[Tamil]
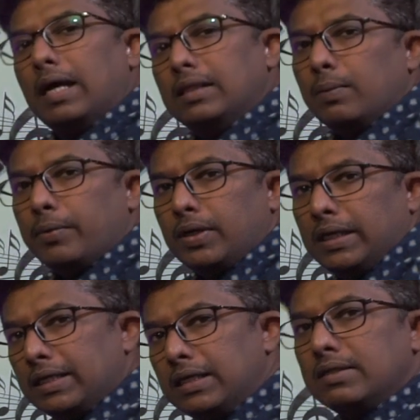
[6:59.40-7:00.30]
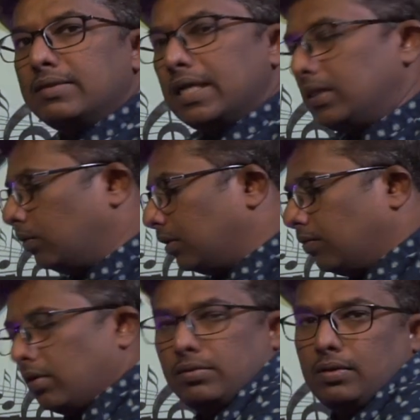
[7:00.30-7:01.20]
அதுக்கப்புறம் நீங்கள் ரெண்டும் சேர்ந்து கூட
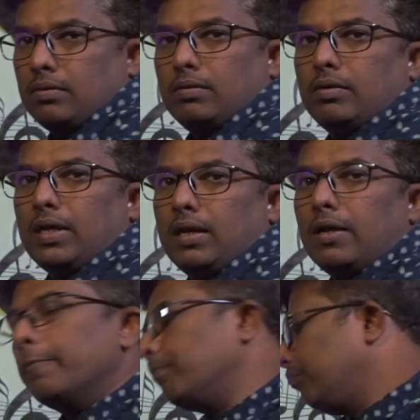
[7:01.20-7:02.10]
வாசிக்கணும் ஓகேங்களா